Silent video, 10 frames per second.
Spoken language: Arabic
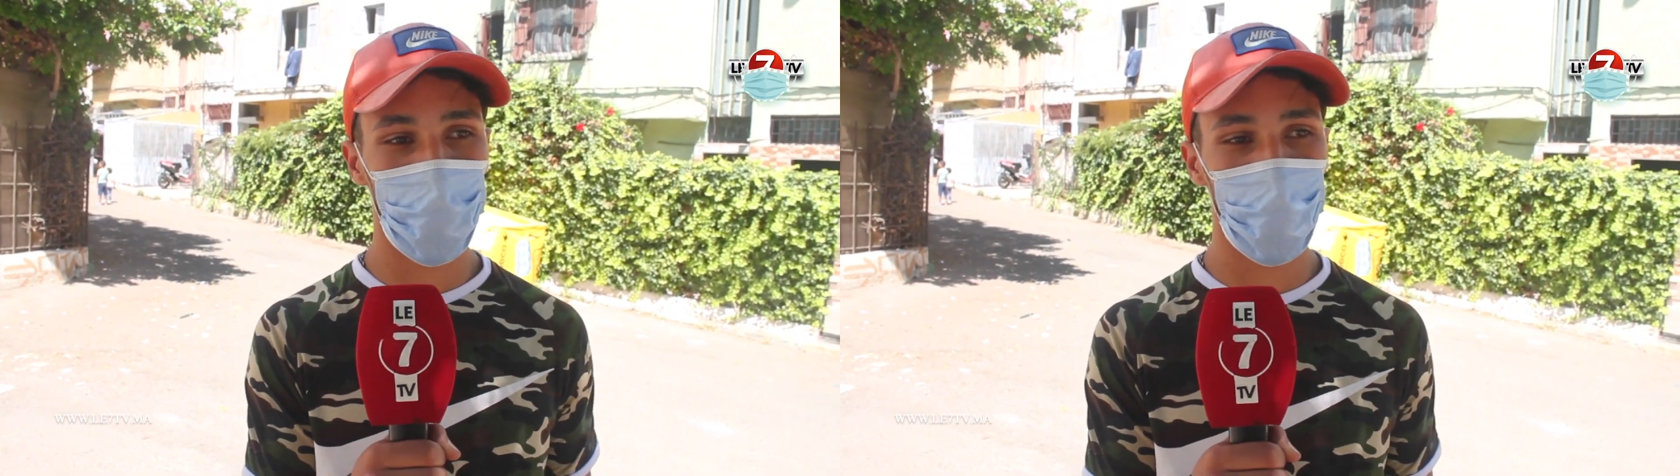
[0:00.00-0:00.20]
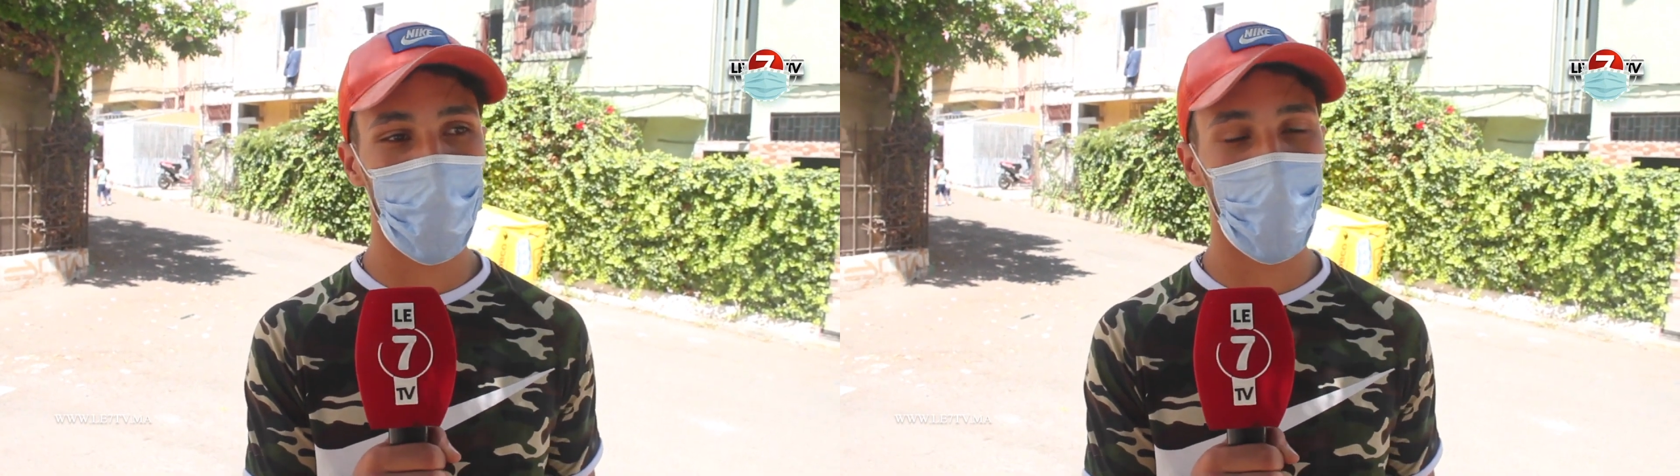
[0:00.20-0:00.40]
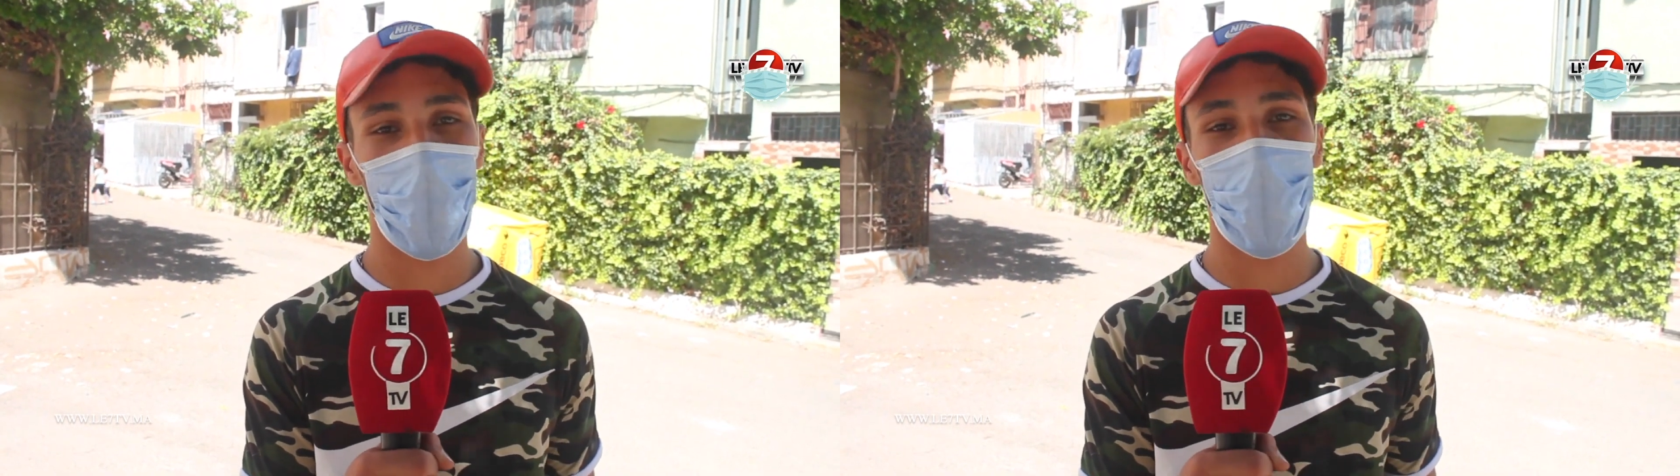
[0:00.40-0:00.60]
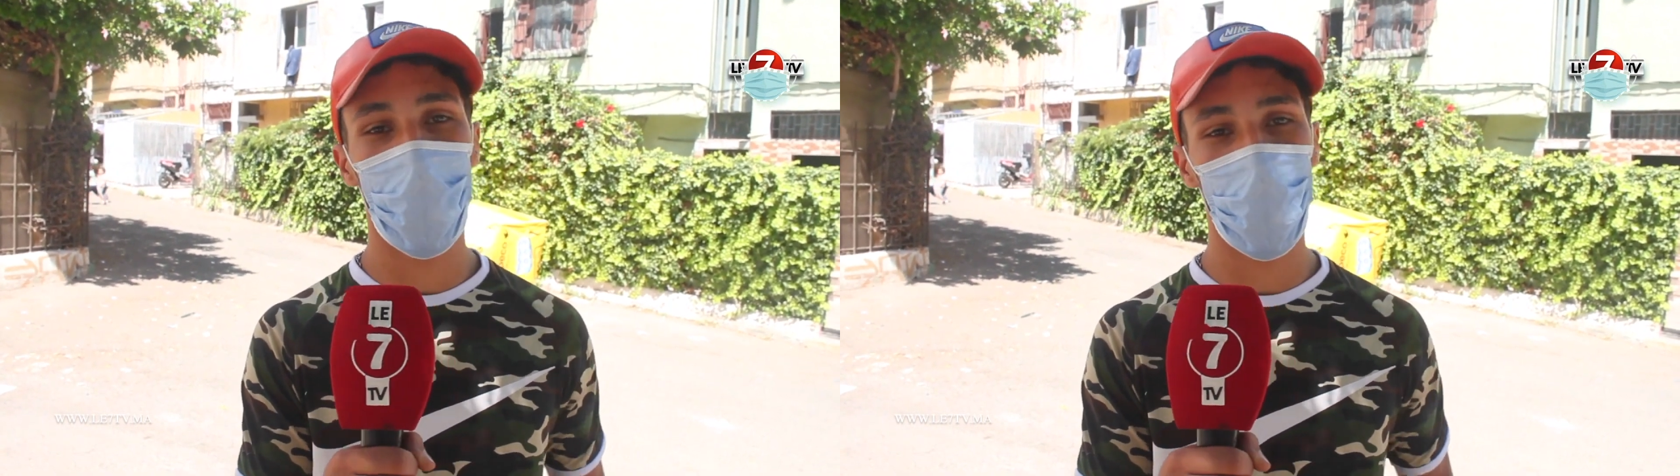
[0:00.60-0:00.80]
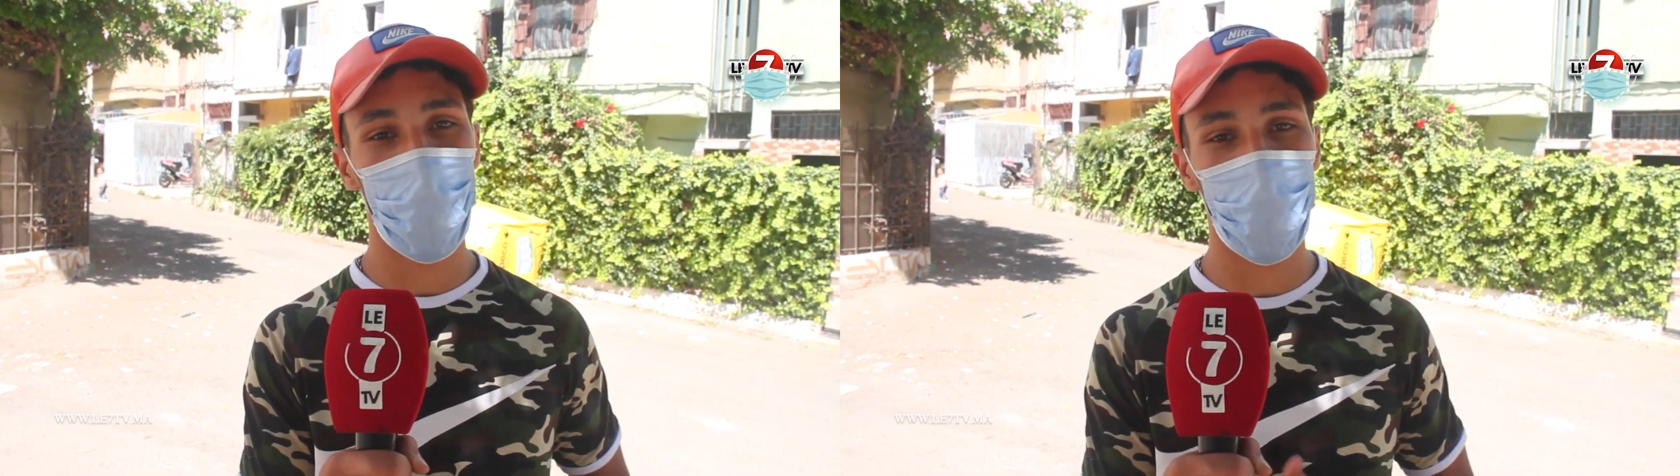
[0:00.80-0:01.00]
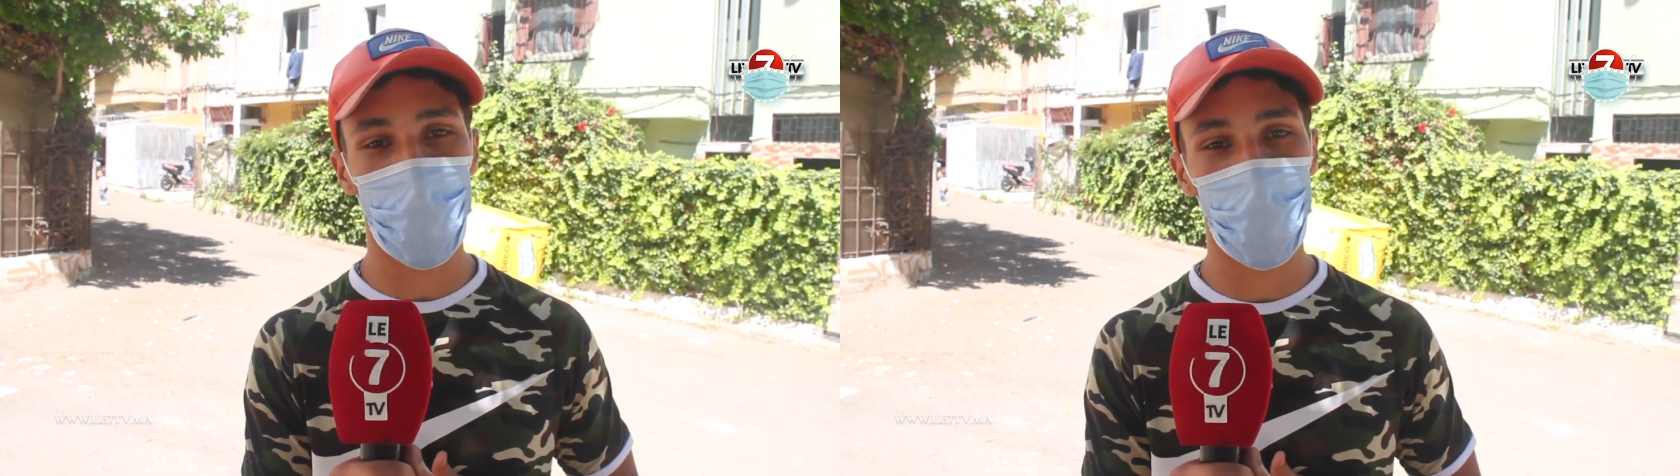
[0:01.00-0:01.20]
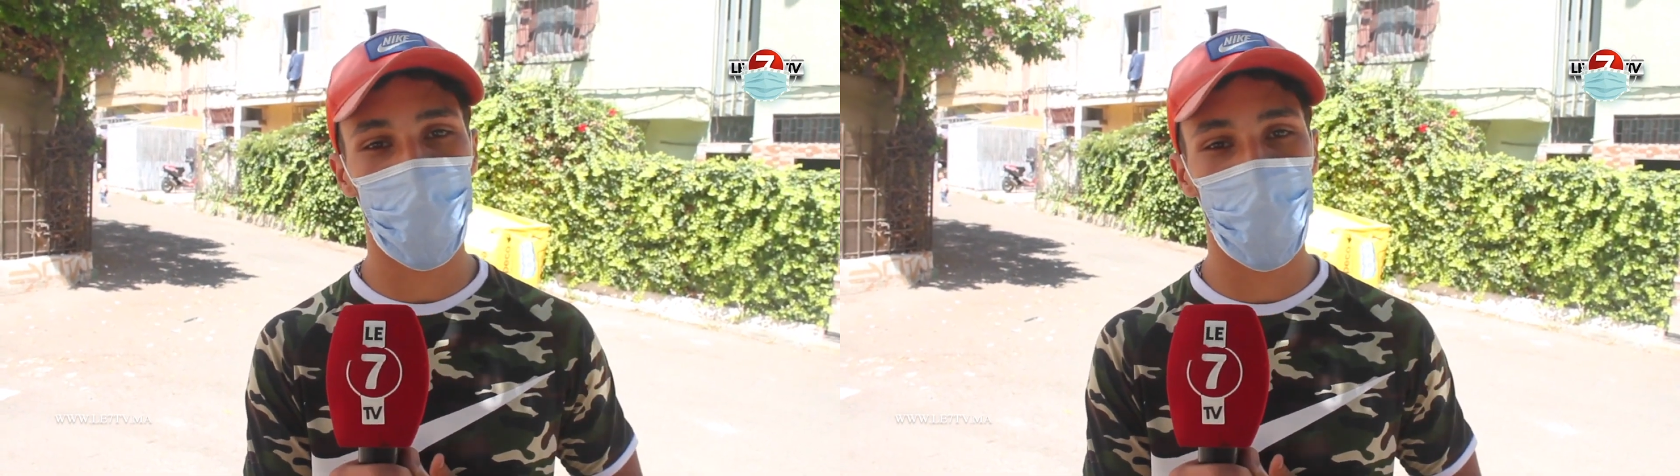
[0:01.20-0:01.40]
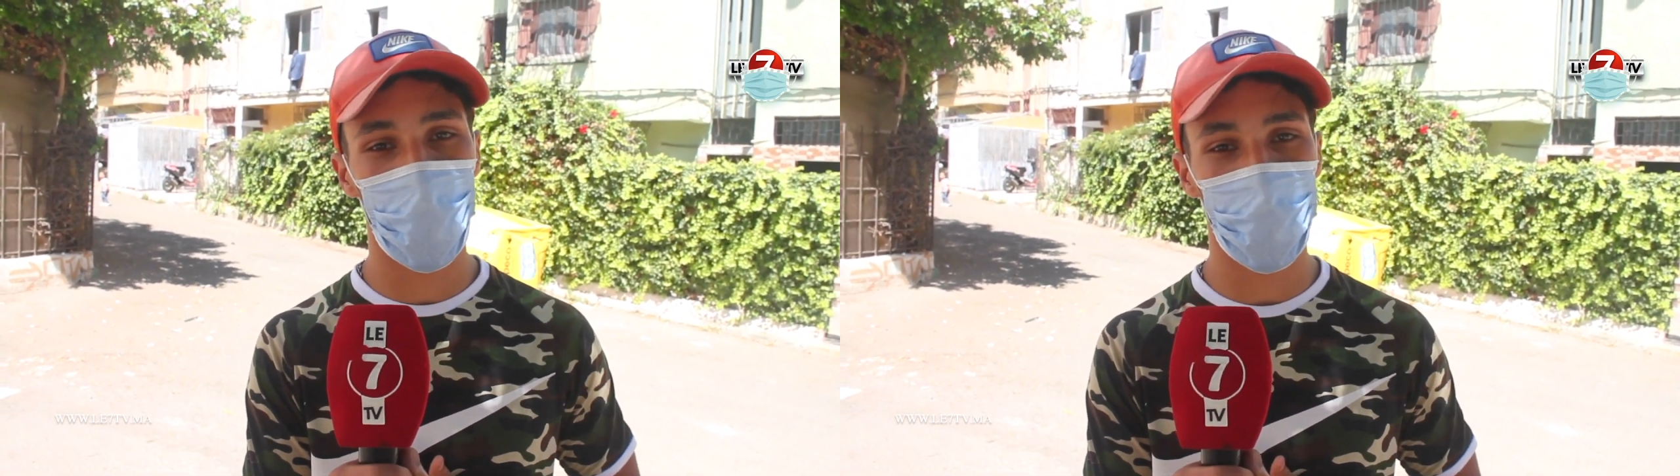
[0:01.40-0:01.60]
شو العين حيت انا كنت
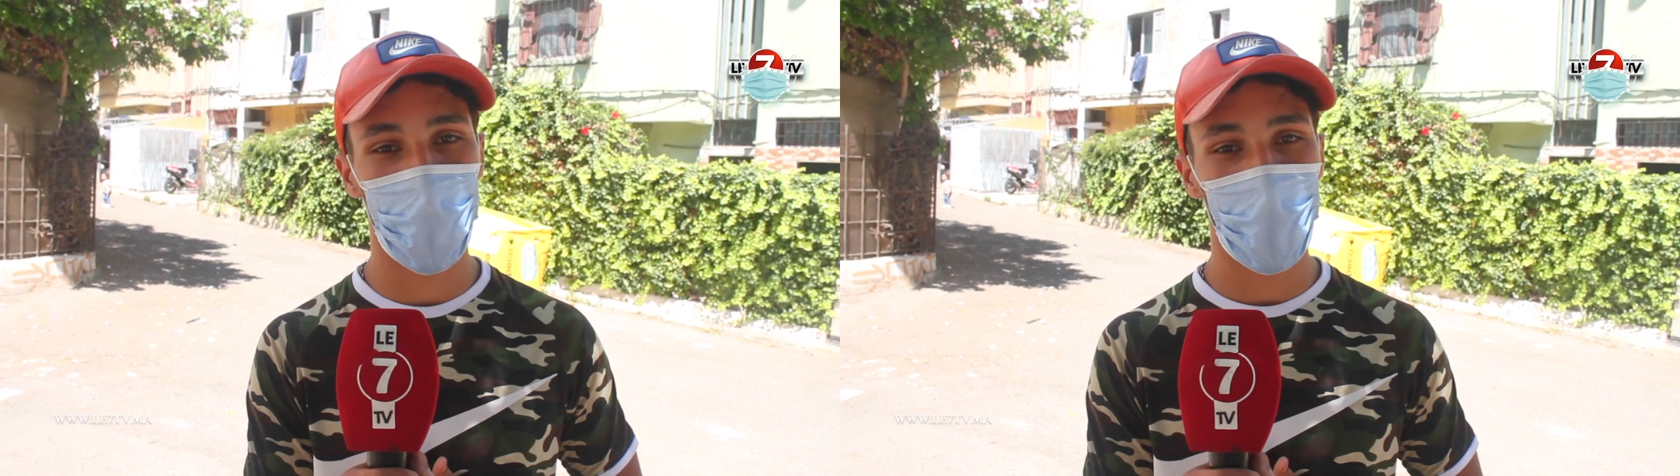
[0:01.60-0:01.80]
خدام